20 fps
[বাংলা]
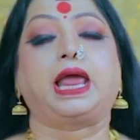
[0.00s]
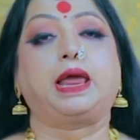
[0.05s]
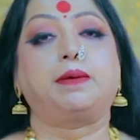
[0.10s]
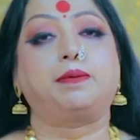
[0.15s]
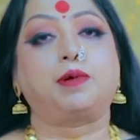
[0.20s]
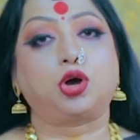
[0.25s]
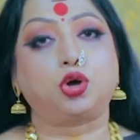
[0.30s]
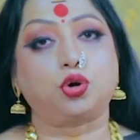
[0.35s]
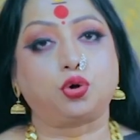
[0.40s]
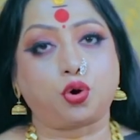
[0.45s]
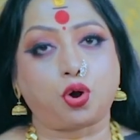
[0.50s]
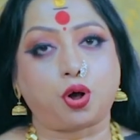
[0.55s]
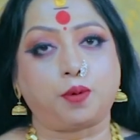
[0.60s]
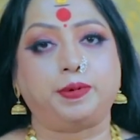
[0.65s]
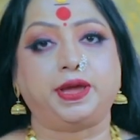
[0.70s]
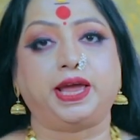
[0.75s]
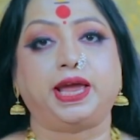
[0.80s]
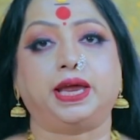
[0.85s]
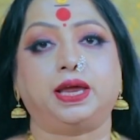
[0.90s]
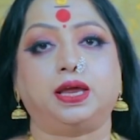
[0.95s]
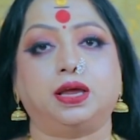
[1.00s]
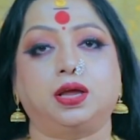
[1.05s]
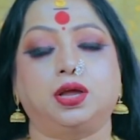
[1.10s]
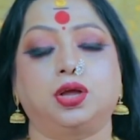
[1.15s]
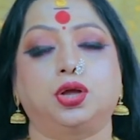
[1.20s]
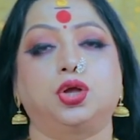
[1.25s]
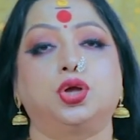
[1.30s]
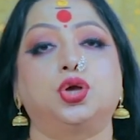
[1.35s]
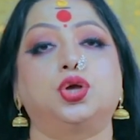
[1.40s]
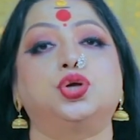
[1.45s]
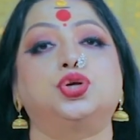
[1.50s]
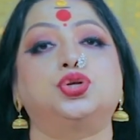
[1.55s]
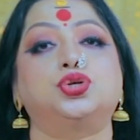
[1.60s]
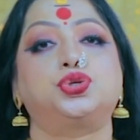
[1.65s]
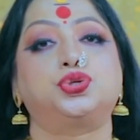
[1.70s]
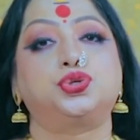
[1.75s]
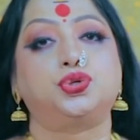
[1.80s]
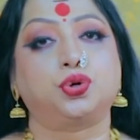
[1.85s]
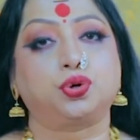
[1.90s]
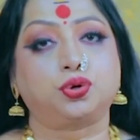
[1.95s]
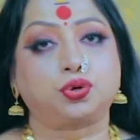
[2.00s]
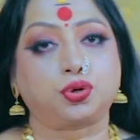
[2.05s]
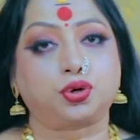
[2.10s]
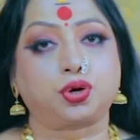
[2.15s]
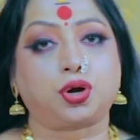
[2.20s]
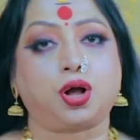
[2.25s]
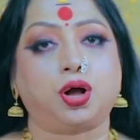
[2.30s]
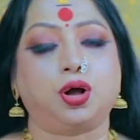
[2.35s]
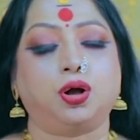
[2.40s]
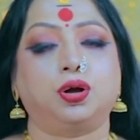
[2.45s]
এবং রবি শুক্র